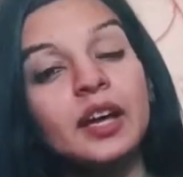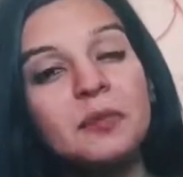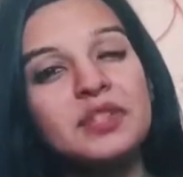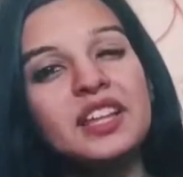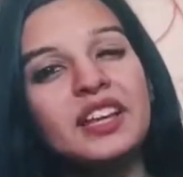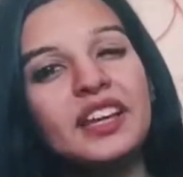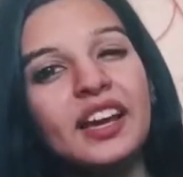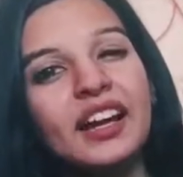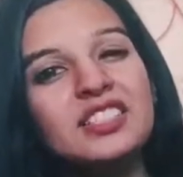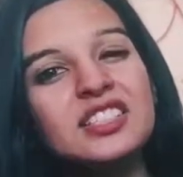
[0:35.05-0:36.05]
कब से
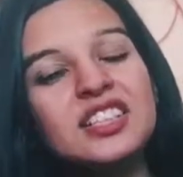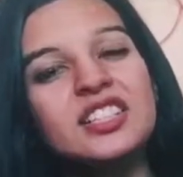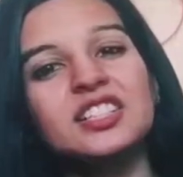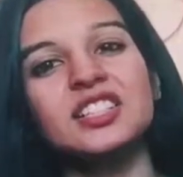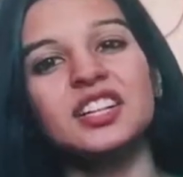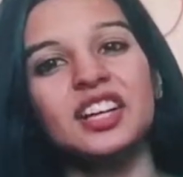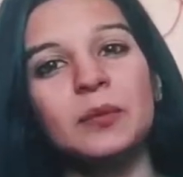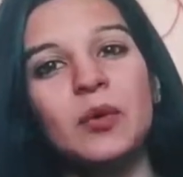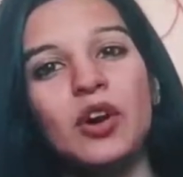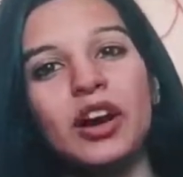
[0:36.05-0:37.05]
क्या चीख चीख के बोल रहे